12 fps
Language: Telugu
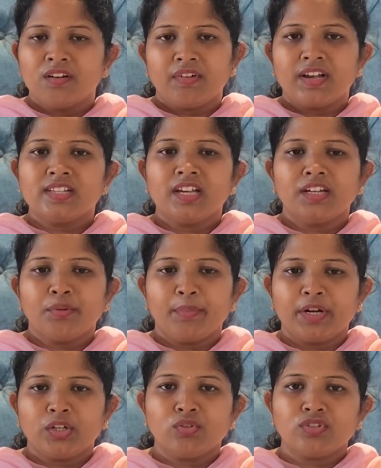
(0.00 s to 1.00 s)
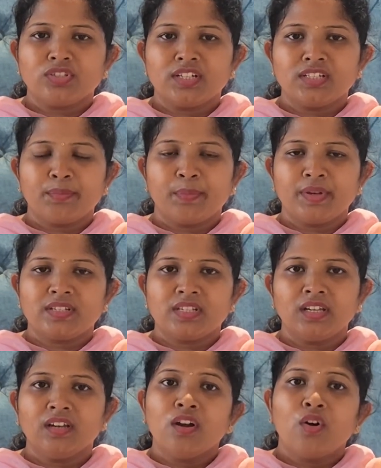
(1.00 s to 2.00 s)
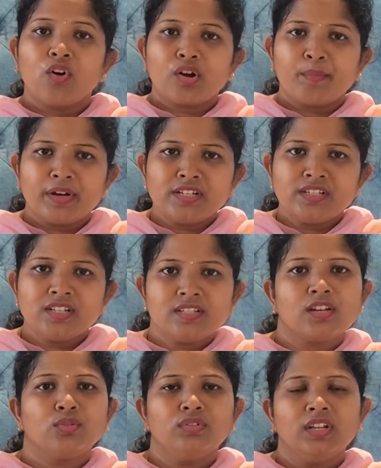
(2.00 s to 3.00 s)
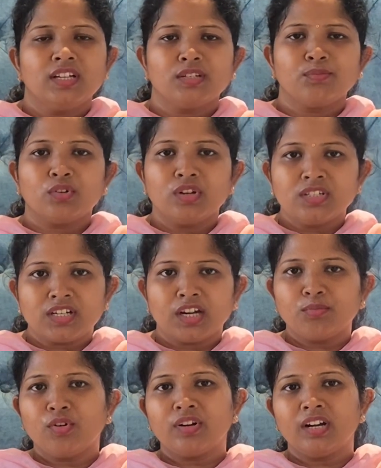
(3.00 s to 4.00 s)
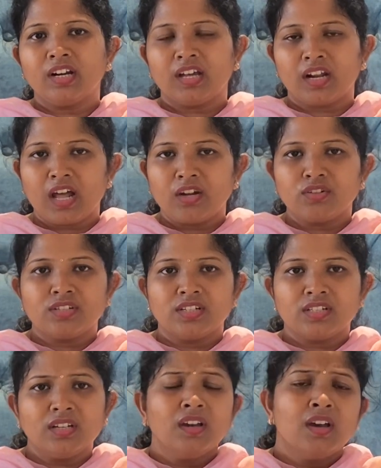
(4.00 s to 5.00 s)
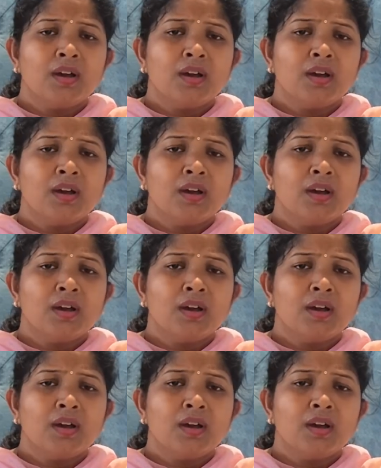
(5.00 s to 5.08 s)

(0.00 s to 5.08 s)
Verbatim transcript: వైజాగ్ని పెట్టుకోవచ్చు అని చెప్పేసి ఒక మంచి సదుద్దేశంతో జగన్మోహన్ రెడ్డి గారు ఆలోచించి